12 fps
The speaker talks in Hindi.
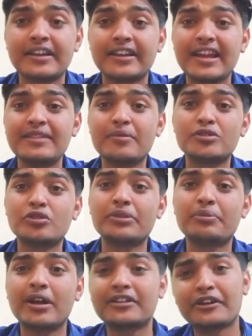गेंदबाजों की
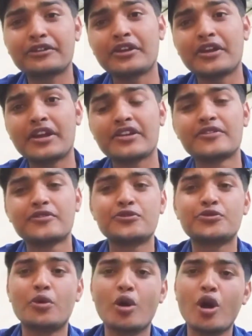बात करते हैं
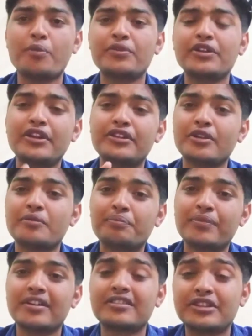जो अपने दम
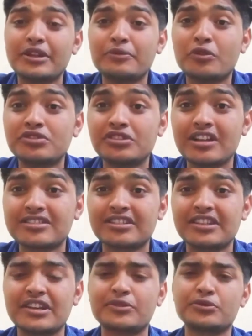पर टीम को जिता
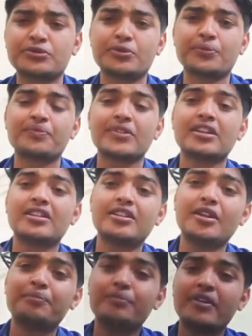सकते हैं दोस्तों
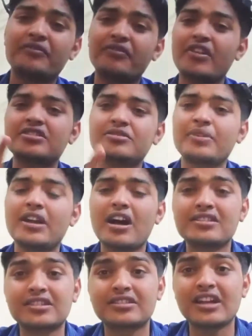नंबर फर्स्ट पे
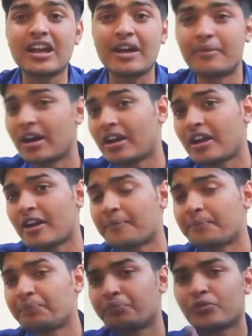आ सकता है हमारा
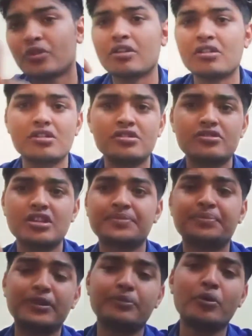
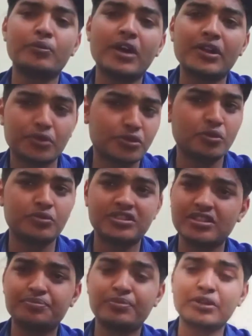जसप्रीत बुमराह दोस्तों
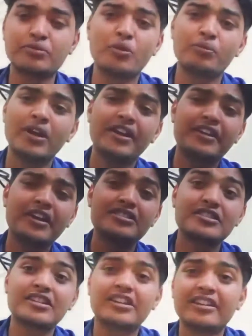जसप्रीत बुमराह एक
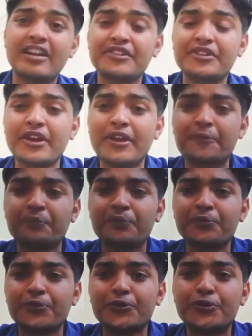ऐसे खिलाड़ी हैं
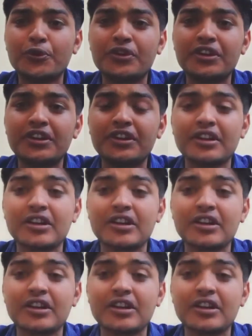जो कि